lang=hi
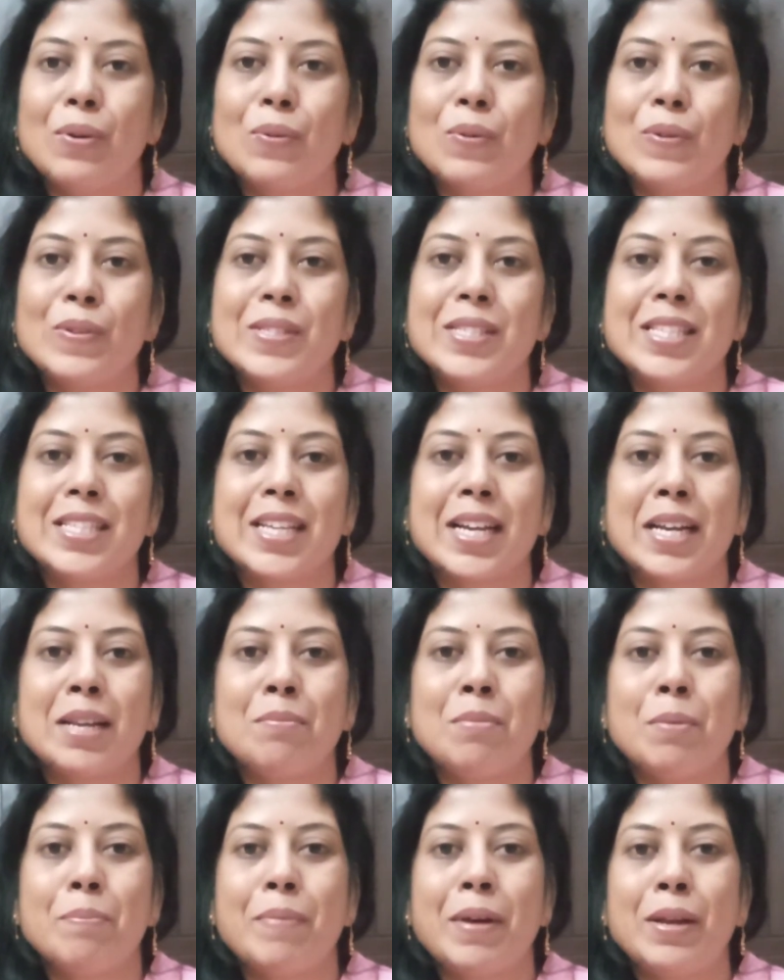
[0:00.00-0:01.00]
कौन सी
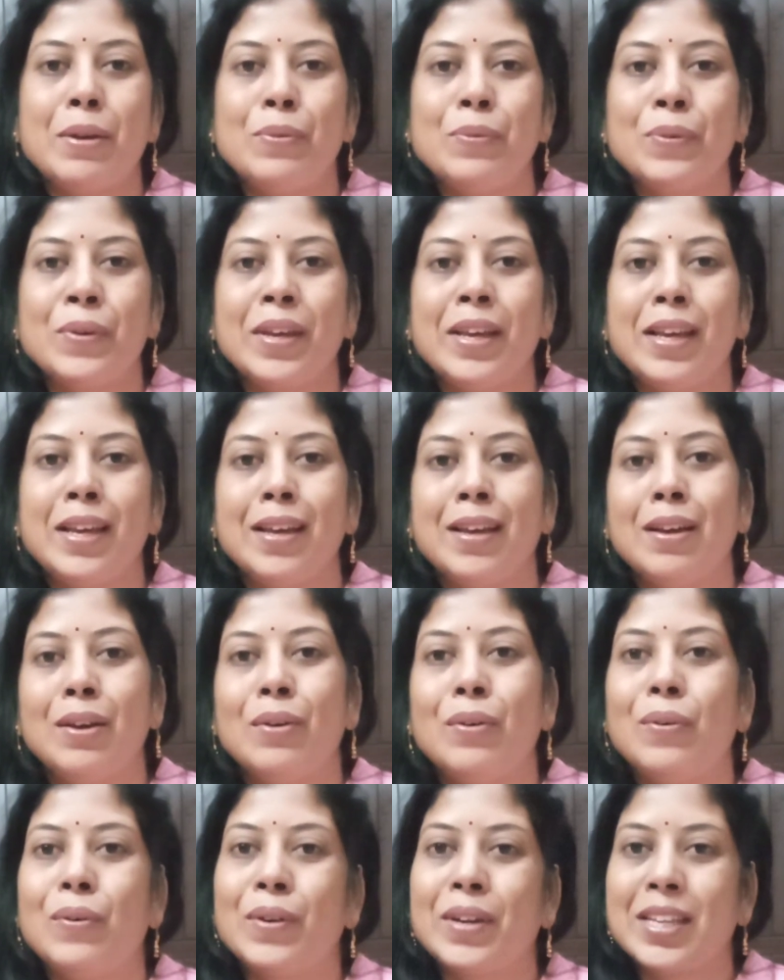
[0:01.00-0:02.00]
साड़ी मैं पहनूँगी
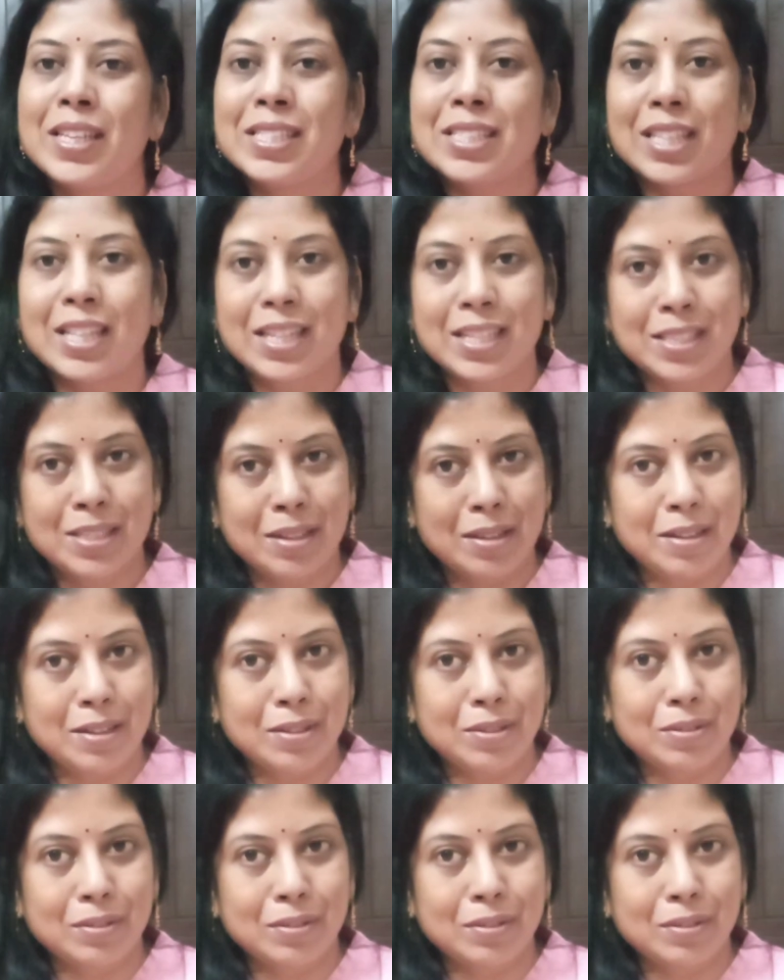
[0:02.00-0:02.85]
और किस तरह से